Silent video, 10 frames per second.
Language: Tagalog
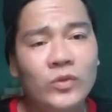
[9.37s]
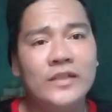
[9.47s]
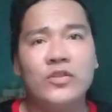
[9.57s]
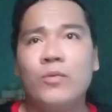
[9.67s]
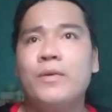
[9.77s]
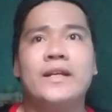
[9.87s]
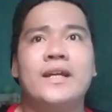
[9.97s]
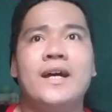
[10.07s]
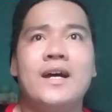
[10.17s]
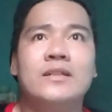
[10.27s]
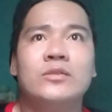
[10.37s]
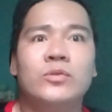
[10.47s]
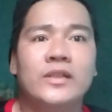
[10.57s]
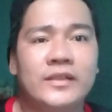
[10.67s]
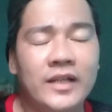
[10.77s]
sobrang
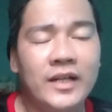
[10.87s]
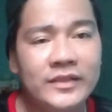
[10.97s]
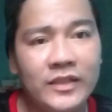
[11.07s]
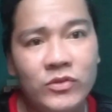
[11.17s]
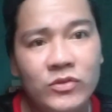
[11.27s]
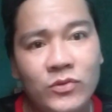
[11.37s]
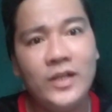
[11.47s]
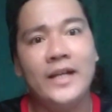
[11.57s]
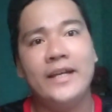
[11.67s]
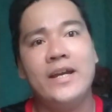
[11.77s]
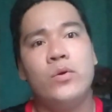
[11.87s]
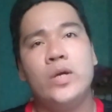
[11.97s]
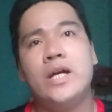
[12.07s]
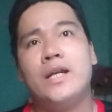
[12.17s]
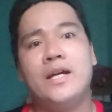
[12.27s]
nakakagulat guys at gusto ko lang
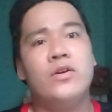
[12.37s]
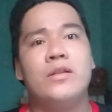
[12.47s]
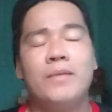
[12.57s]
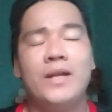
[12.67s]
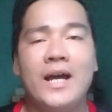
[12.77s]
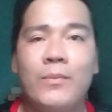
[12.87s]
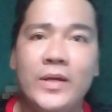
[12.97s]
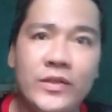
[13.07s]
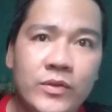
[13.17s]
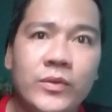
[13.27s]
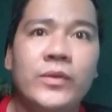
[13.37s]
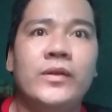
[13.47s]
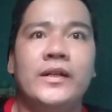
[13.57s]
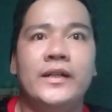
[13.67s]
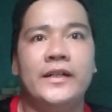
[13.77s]
i-aware kayo at malaman nyo
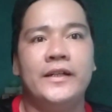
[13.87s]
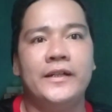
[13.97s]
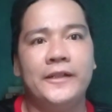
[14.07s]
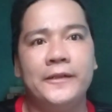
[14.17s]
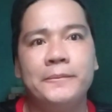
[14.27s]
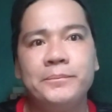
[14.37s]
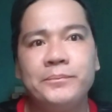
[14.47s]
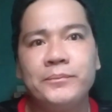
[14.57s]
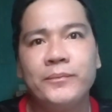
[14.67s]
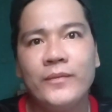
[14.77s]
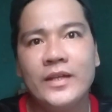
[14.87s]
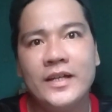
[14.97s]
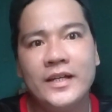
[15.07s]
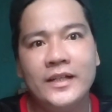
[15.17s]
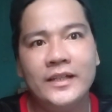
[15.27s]
uh,
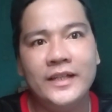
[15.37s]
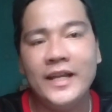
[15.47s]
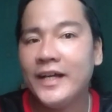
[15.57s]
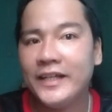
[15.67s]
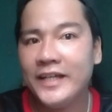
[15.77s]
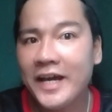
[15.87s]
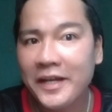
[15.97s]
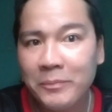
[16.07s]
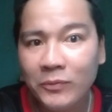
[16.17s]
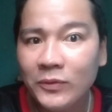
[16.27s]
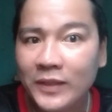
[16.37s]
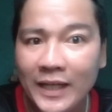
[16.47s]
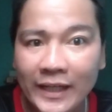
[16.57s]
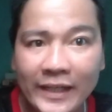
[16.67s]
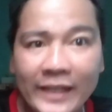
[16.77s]
na nangyari po
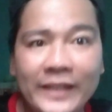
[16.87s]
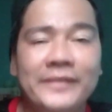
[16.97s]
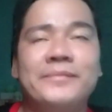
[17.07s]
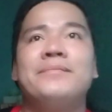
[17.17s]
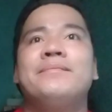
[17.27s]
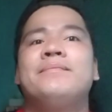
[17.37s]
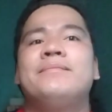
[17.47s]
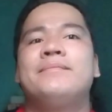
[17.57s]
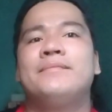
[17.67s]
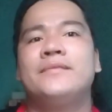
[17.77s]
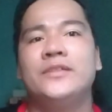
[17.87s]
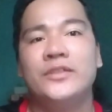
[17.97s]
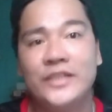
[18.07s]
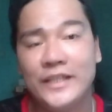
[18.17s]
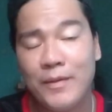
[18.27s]
talaga yan.
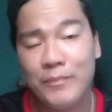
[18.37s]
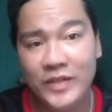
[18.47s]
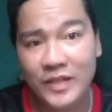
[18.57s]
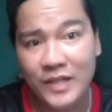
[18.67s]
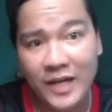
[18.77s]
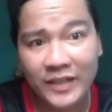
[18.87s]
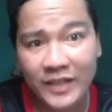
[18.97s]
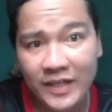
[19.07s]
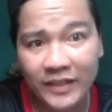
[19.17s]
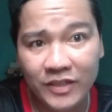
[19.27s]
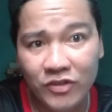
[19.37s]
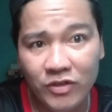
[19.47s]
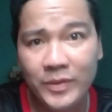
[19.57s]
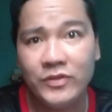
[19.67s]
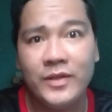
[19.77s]
Yung sa thumbnail natin, nakita nyo
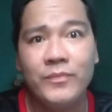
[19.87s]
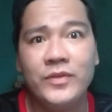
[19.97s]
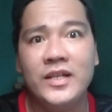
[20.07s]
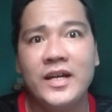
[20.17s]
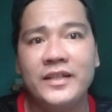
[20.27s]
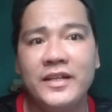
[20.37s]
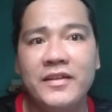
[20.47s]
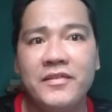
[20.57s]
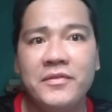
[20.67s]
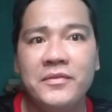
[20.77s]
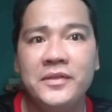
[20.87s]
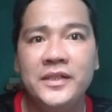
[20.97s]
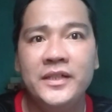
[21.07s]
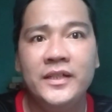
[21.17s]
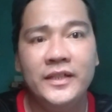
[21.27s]
naman yung thumbnail natin ano.
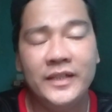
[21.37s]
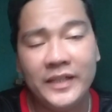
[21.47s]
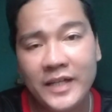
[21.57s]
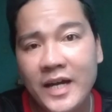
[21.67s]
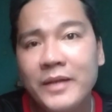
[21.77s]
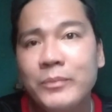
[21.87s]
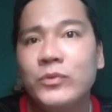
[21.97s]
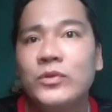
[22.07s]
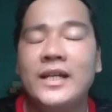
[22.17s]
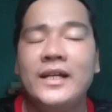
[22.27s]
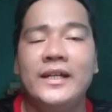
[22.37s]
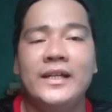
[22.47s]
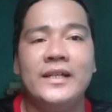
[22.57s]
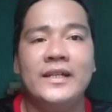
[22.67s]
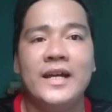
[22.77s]
Nangyari po talaga
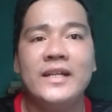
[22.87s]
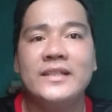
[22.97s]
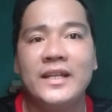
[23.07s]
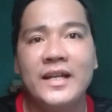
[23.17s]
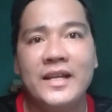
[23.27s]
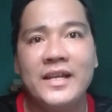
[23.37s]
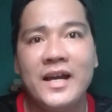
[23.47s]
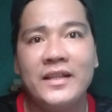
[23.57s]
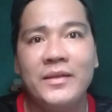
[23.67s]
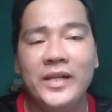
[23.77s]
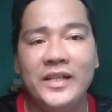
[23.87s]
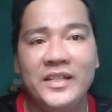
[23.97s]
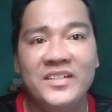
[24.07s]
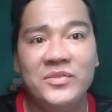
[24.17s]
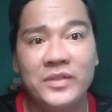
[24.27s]
yan, na ah, isan lang ni Ate
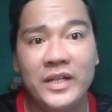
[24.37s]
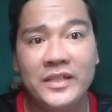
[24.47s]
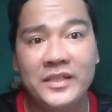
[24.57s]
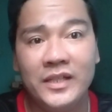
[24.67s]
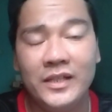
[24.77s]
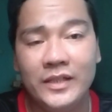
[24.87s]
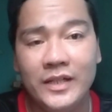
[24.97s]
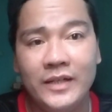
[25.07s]
Maylin yung tricycle niya.